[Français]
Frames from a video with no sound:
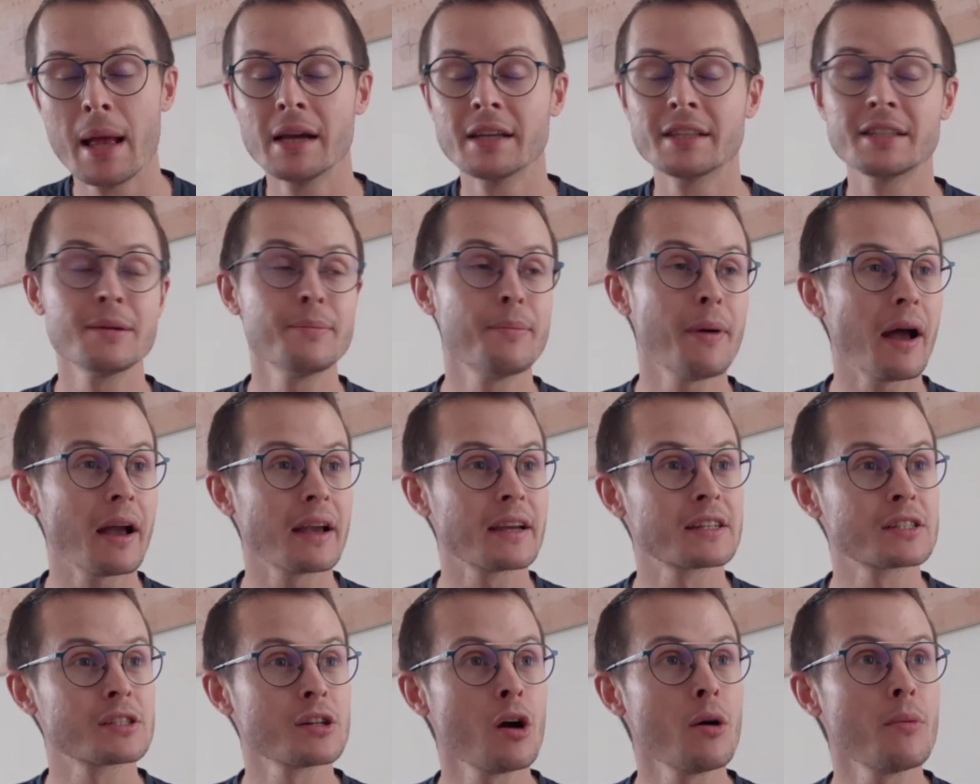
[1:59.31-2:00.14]
Si par
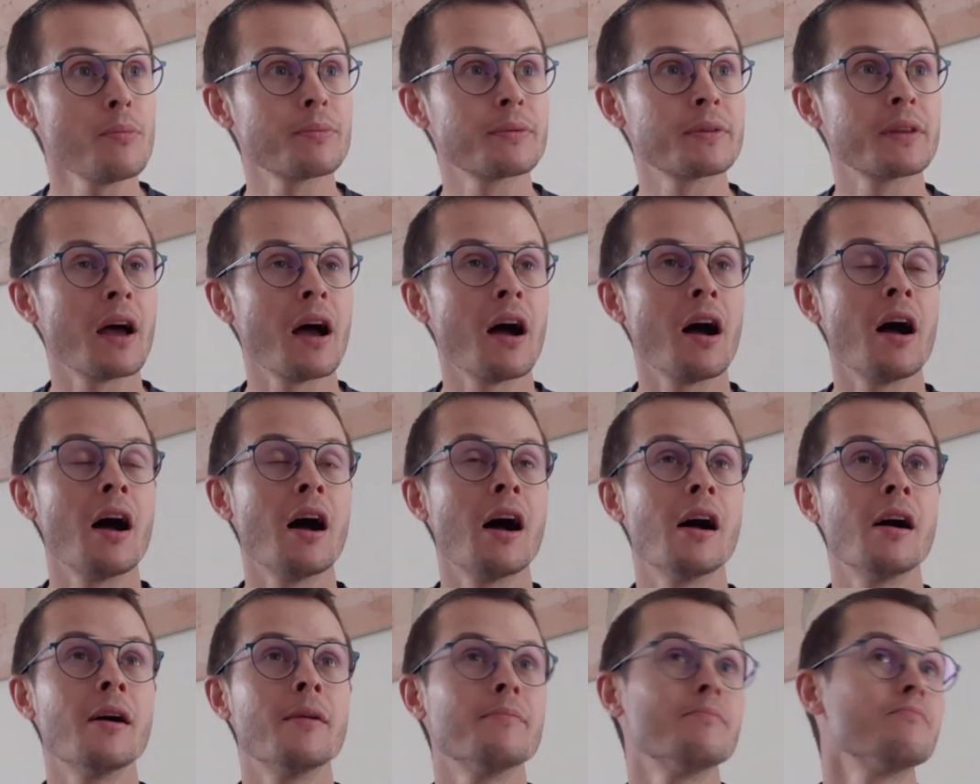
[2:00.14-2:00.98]
exemple,
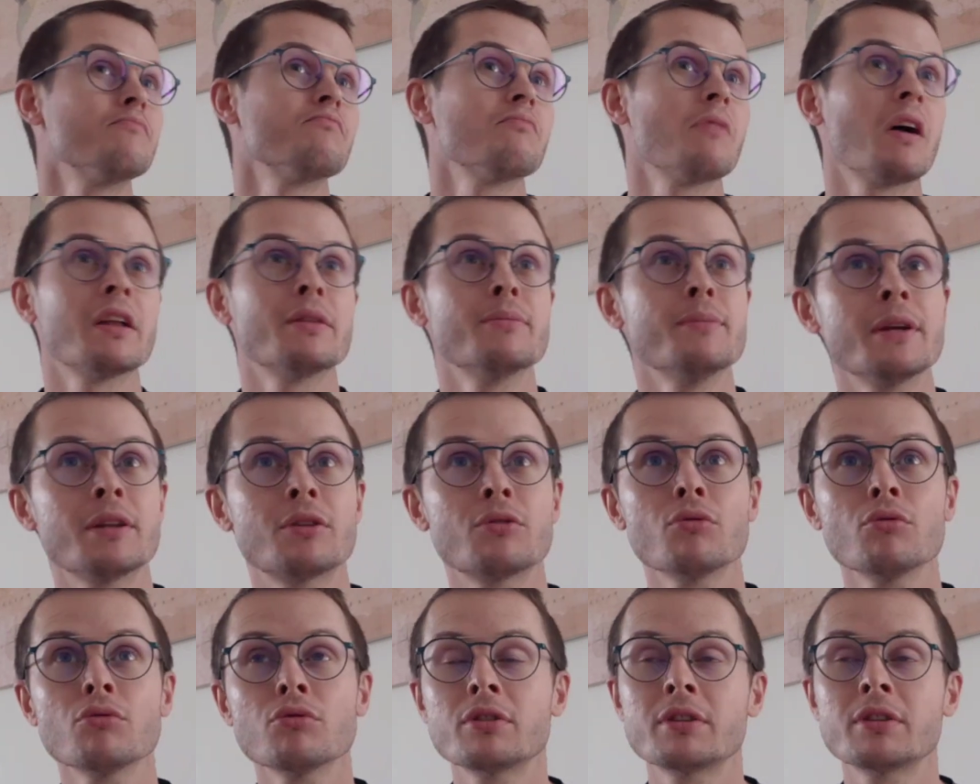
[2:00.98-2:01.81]
admettons
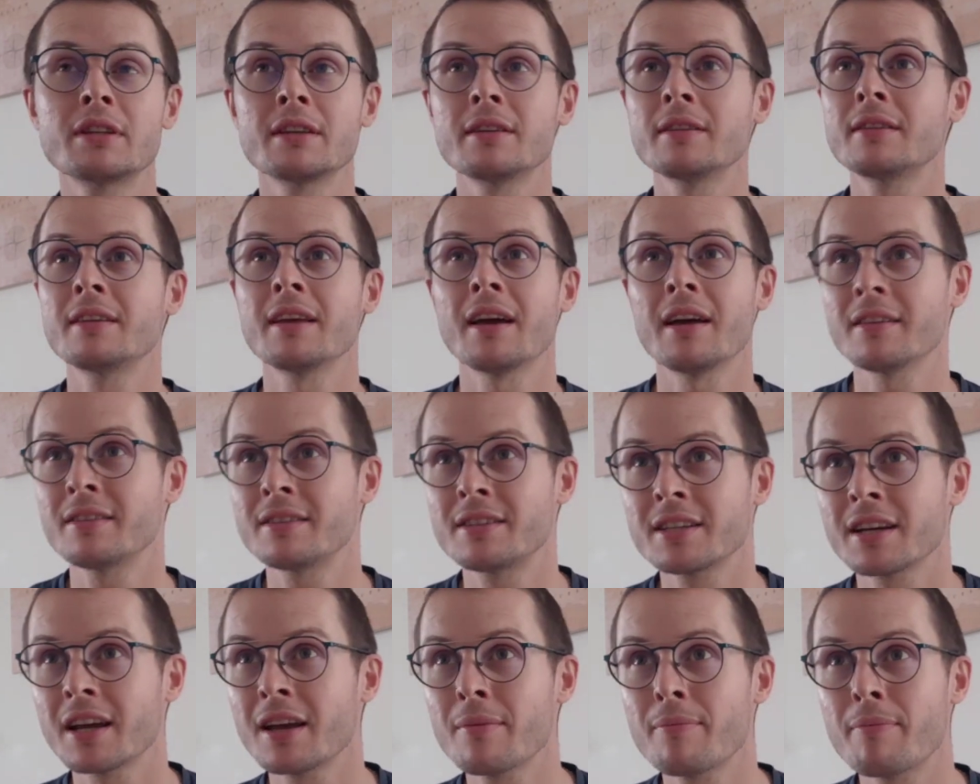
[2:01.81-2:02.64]
admettons, tu es,
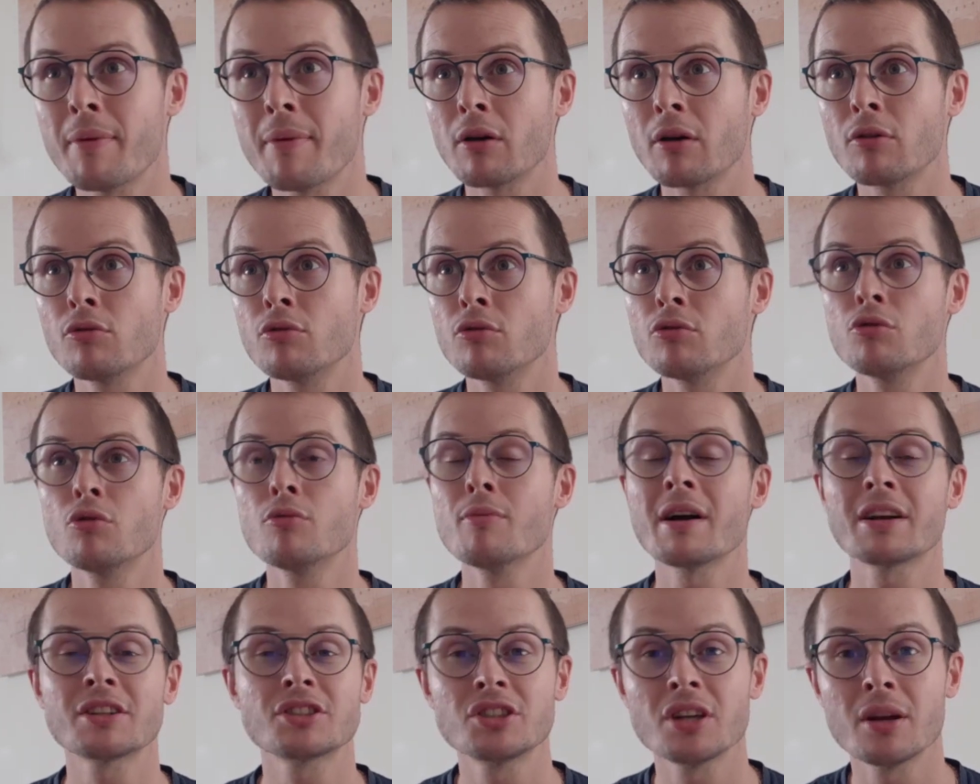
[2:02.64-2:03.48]
attiré le,
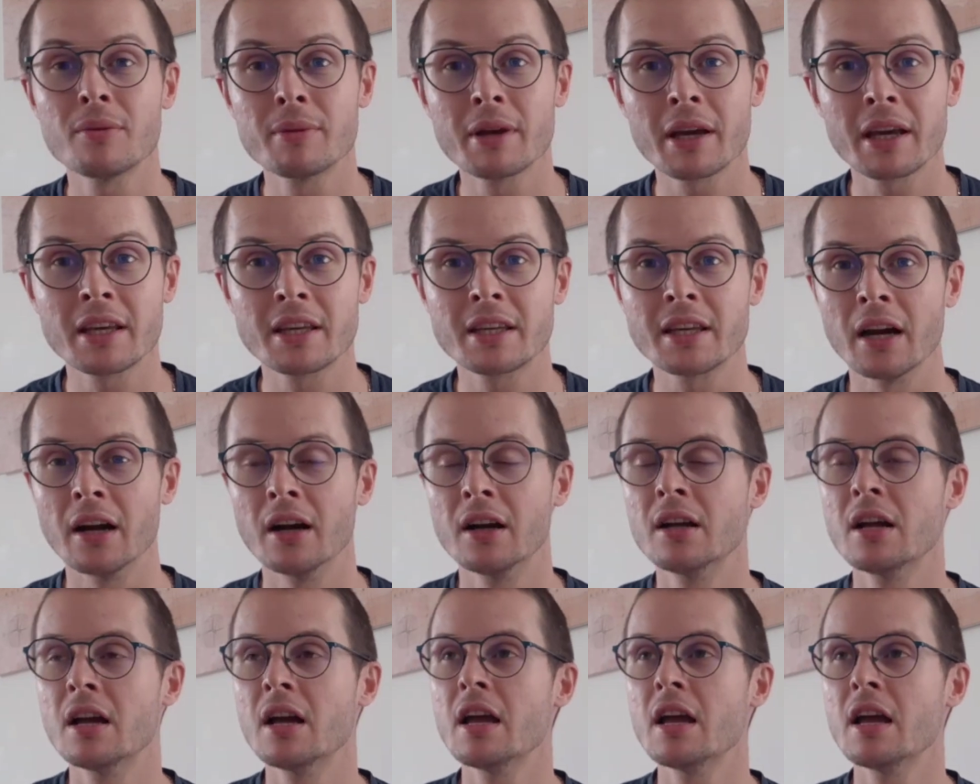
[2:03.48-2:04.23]
marché américain